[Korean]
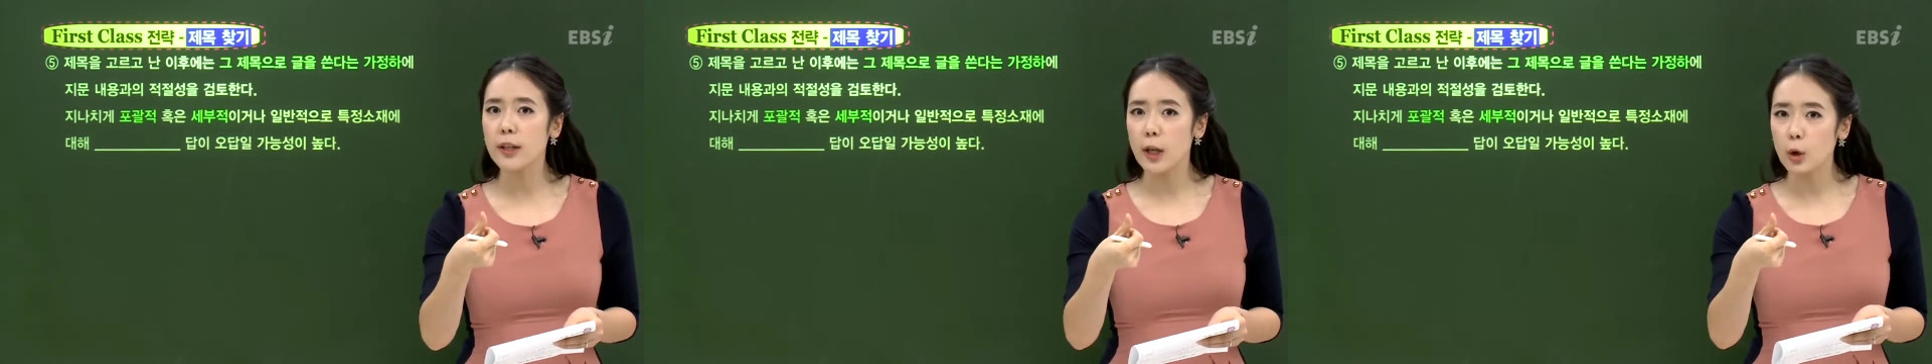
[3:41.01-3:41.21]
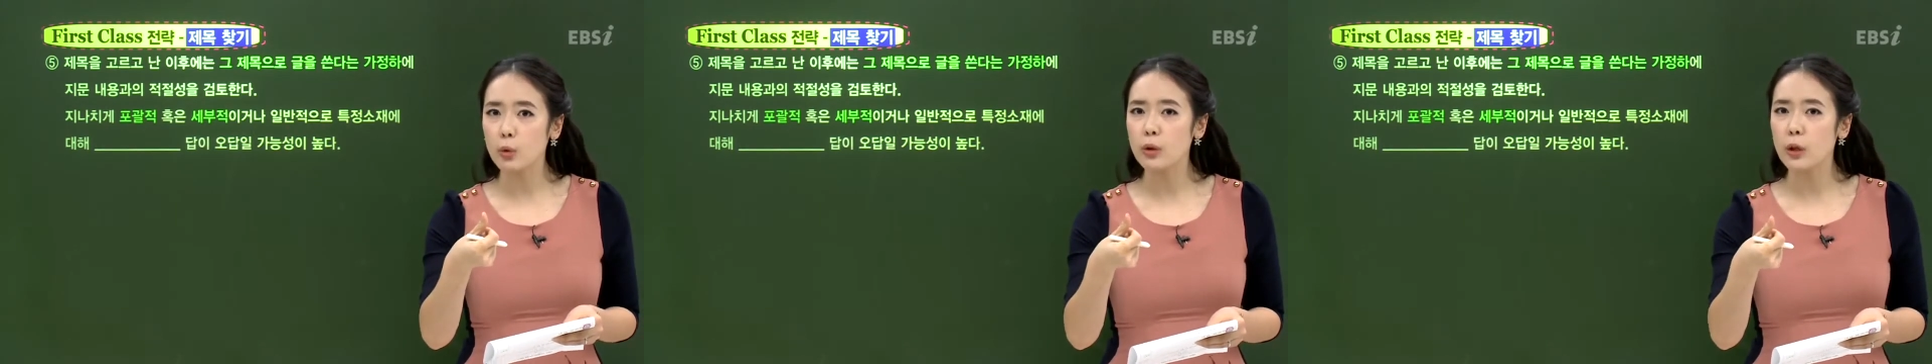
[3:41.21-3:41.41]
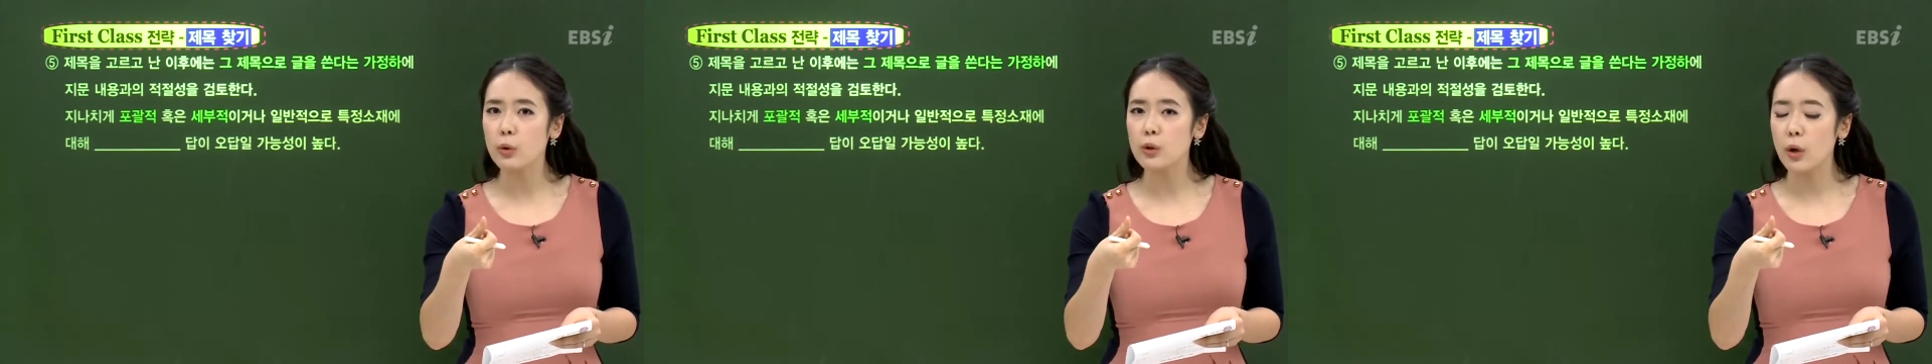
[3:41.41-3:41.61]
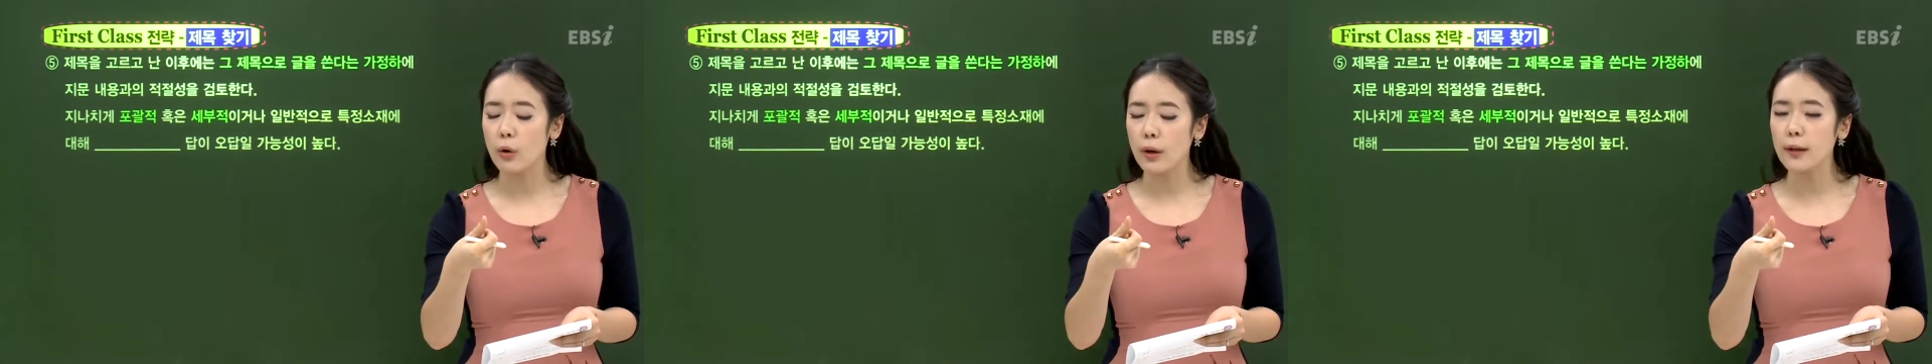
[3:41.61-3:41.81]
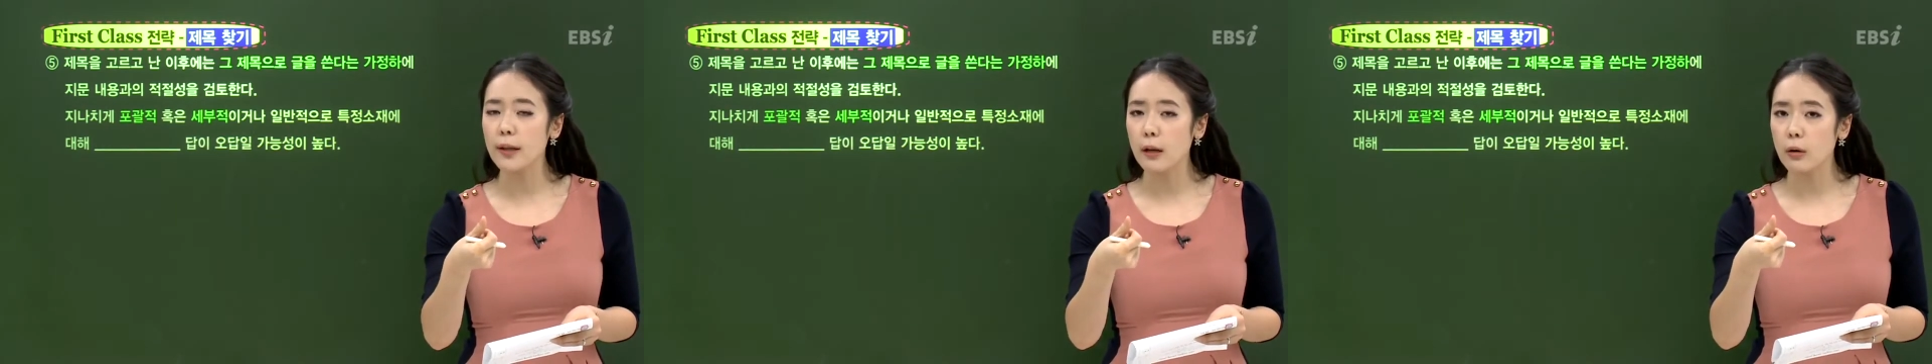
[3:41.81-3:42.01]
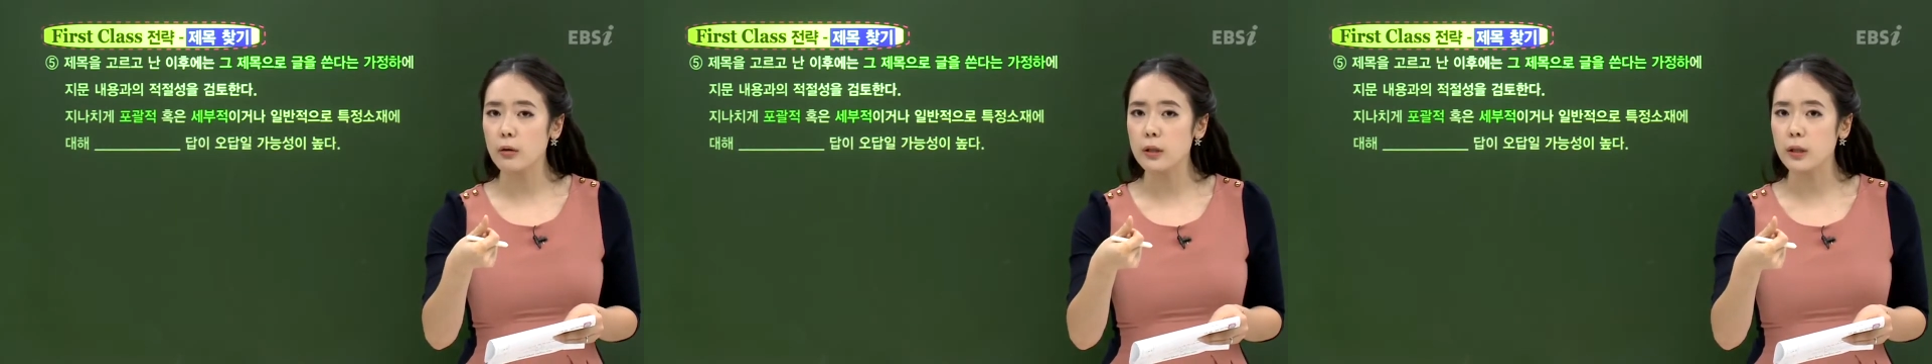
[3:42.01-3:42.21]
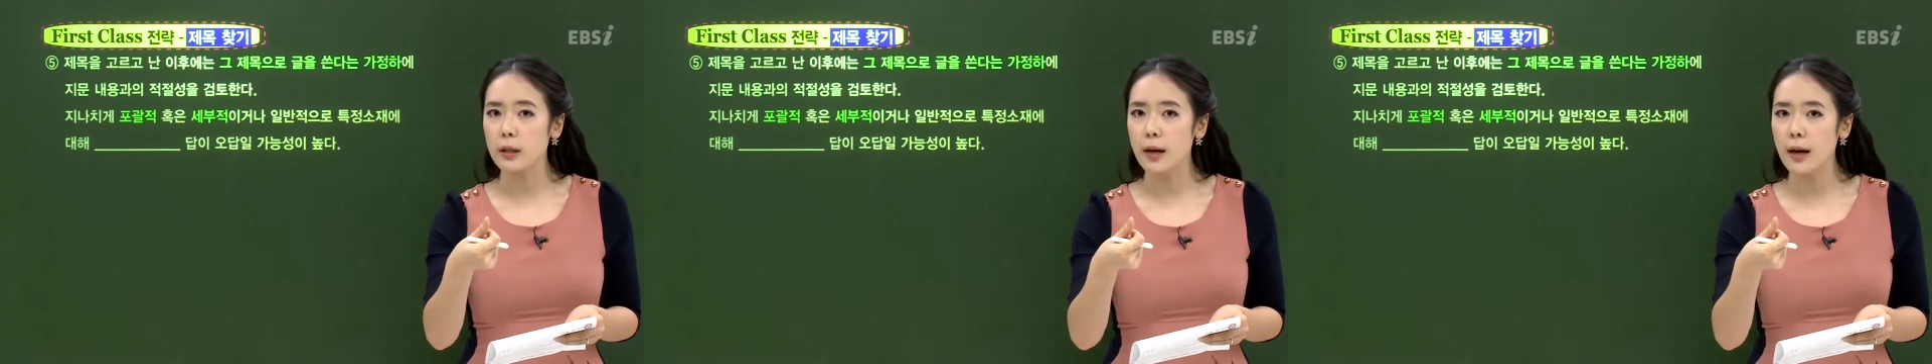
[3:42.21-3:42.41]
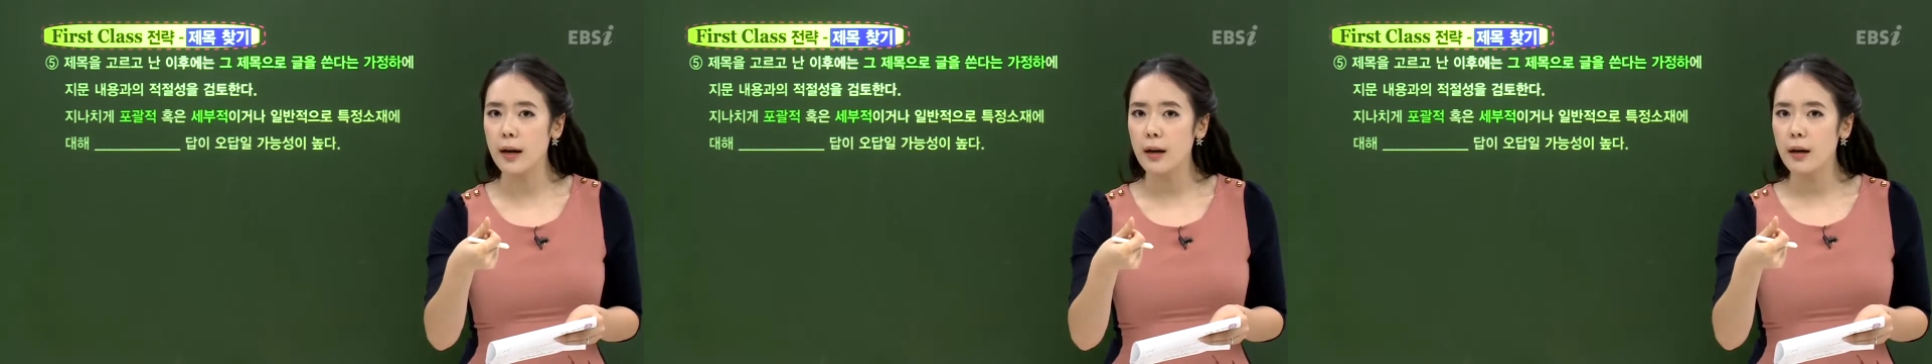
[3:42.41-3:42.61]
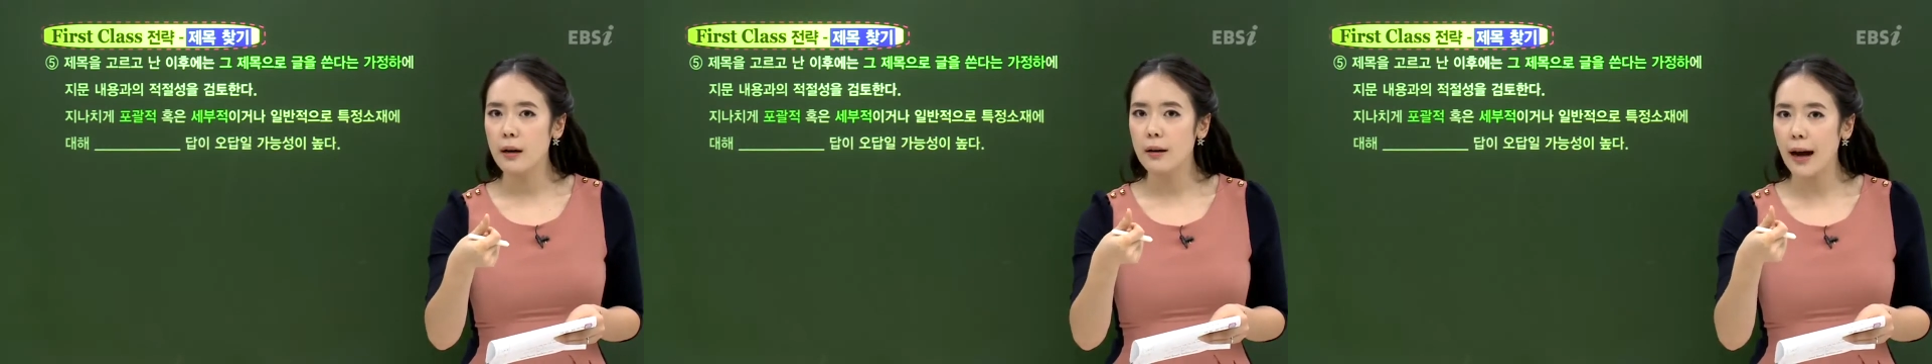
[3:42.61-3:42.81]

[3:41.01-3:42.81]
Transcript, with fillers: 내용대로 전개될 것인가?